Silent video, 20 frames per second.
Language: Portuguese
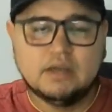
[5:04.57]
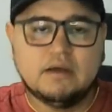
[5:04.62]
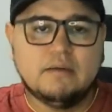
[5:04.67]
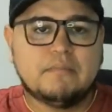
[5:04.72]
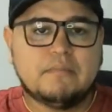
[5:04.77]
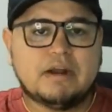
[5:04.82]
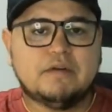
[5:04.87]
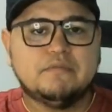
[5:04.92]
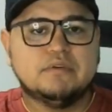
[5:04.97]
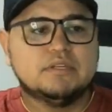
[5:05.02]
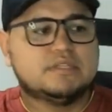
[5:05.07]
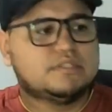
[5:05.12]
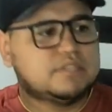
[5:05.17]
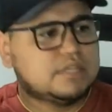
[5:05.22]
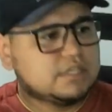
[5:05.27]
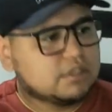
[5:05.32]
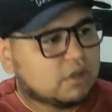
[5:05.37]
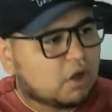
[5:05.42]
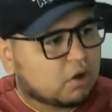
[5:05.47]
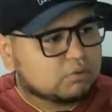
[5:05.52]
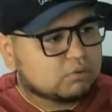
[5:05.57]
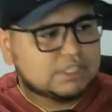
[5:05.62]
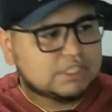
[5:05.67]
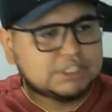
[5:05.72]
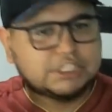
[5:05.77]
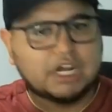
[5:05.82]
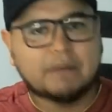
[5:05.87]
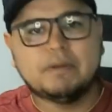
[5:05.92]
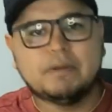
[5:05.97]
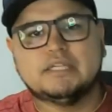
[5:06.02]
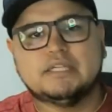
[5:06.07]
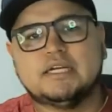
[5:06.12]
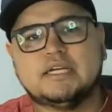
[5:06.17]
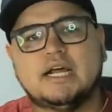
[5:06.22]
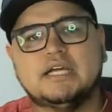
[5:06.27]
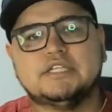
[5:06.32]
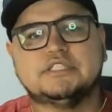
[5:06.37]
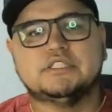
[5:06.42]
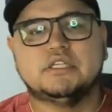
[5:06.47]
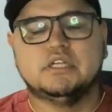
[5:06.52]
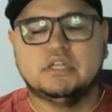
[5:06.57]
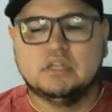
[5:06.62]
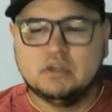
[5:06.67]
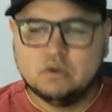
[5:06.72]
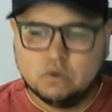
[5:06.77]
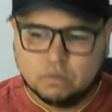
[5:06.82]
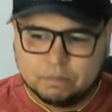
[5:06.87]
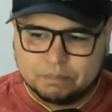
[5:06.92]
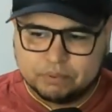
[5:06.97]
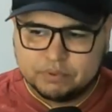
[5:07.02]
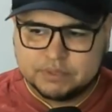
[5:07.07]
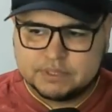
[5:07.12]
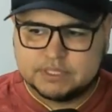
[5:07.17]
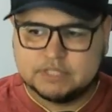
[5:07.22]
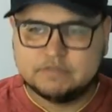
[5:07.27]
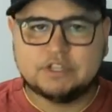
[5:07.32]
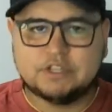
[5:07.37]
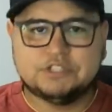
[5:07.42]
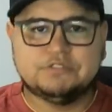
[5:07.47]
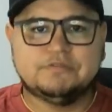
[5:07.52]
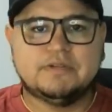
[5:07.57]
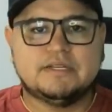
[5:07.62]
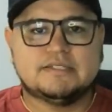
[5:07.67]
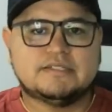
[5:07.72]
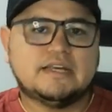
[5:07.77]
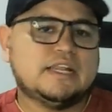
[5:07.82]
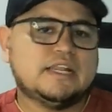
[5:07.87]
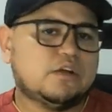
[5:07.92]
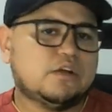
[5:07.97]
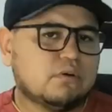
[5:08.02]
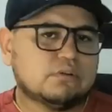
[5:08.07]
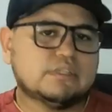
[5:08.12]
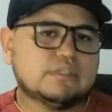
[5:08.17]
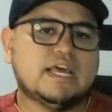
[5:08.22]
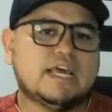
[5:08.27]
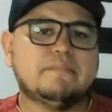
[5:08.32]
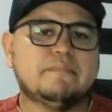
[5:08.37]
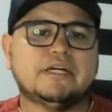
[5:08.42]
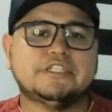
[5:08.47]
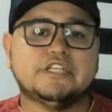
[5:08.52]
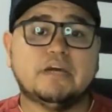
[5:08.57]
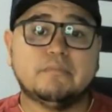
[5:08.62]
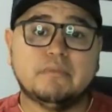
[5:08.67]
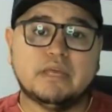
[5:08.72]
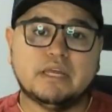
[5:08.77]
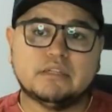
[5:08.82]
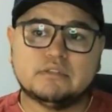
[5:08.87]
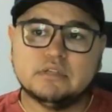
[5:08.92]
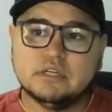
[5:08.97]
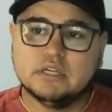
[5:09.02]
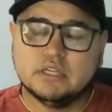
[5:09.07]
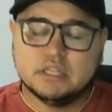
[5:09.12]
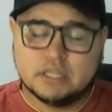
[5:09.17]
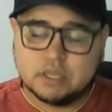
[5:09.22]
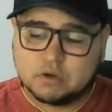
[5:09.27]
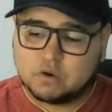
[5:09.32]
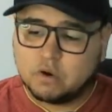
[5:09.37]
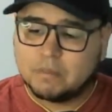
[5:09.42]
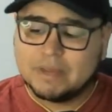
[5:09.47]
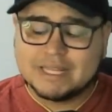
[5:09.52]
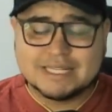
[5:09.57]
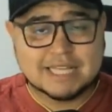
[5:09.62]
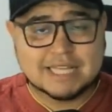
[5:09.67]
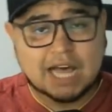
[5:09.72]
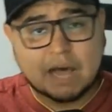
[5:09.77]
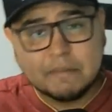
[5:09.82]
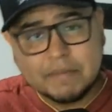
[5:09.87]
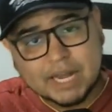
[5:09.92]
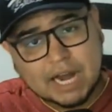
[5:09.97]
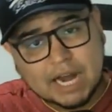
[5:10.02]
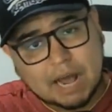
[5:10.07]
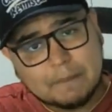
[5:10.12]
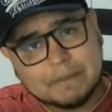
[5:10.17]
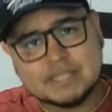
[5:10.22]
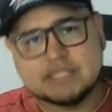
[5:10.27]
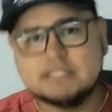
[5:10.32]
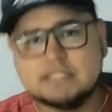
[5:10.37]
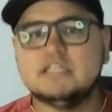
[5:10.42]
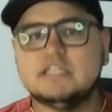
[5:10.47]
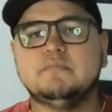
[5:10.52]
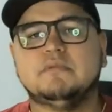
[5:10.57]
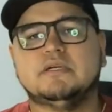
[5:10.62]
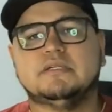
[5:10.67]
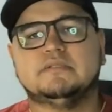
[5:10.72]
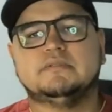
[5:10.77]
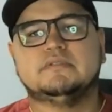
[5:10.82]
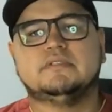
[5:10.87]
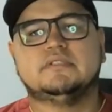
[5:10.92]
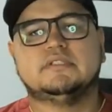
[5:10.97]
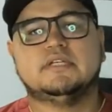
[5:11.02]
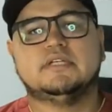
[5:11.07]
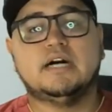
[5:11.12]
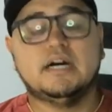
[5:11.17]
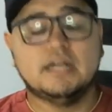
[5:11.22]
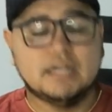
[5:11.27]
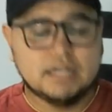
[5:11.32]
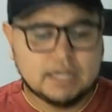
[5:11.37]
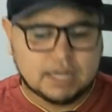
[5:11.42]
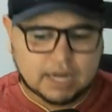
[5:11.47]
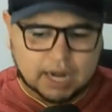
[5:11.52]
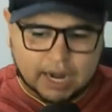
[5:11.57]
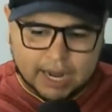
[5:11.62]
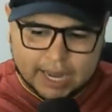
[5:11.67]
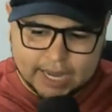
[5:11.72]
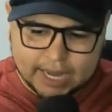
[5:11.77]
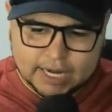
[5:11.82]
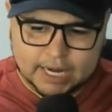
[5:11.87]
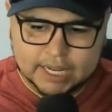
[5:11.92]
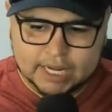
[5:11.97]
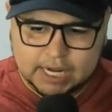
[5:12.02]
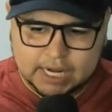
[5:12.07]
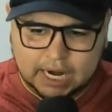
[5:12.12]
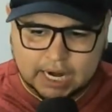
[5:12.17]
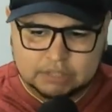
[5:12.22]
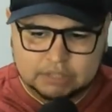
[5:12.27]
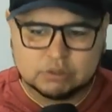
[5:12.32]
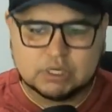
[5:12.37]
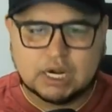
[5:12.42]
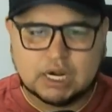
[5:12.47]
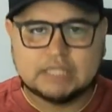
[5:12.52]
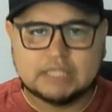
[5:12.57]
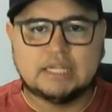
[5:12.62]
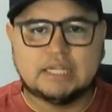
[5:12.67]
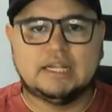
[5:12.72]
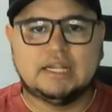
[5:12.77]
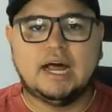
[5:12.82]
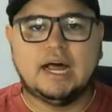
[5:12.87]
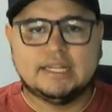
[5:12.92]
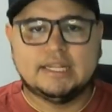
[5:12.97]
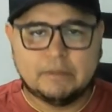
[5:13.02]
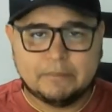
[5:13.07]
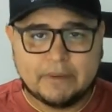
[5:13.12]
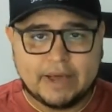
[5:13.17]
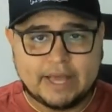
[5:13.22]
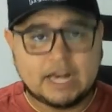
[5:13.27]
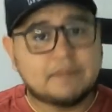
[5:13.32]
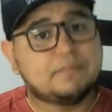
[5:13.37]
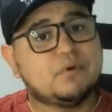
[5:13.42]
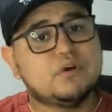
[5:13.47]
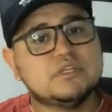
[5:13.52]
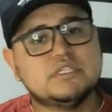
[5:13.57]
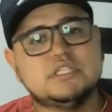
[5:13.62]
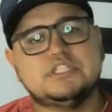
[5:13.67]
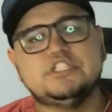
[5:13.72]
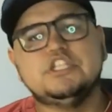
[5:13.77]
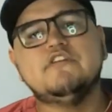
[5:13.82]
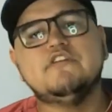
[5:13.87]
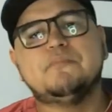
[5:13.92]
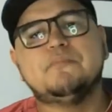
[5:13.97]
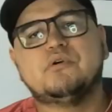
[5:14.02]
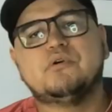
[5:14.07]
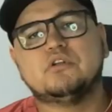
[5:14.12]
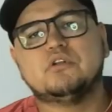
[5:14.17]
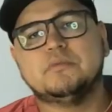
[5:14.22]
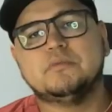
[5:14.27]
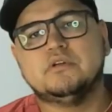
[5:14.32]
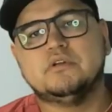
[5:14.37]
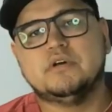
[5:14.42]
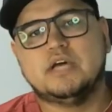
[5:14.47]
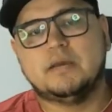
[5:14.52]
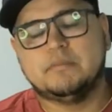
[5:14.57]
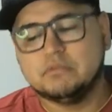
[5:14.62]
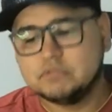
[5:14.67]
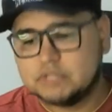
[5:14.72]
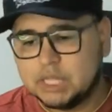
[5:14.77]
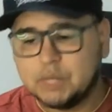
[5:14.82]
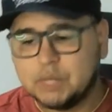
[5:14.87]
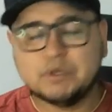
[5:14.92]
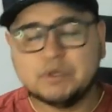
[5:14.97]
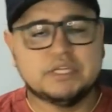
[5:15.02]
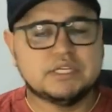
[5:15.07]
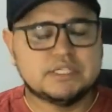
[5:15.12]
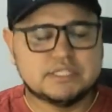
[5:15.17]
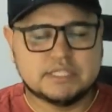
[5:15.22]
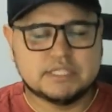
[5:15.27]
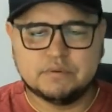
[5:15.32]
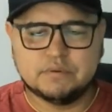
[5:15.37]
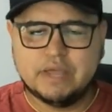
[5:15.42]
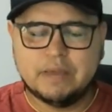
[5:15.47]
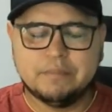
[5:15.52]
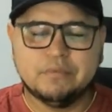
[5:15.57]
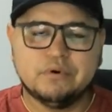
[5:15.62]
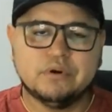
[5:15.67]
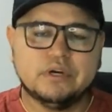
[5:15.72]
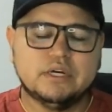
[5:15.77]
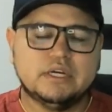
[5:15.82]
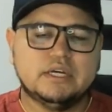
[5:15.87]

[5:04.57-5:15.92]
para você logo deixar para trás um possível adversário aí contra rebaixamento e começar a mirar para cima. Tá? A era Ricardo Catalá ela é uma era positiva para o Clube do Remo, não tenho o que dizer. O Remo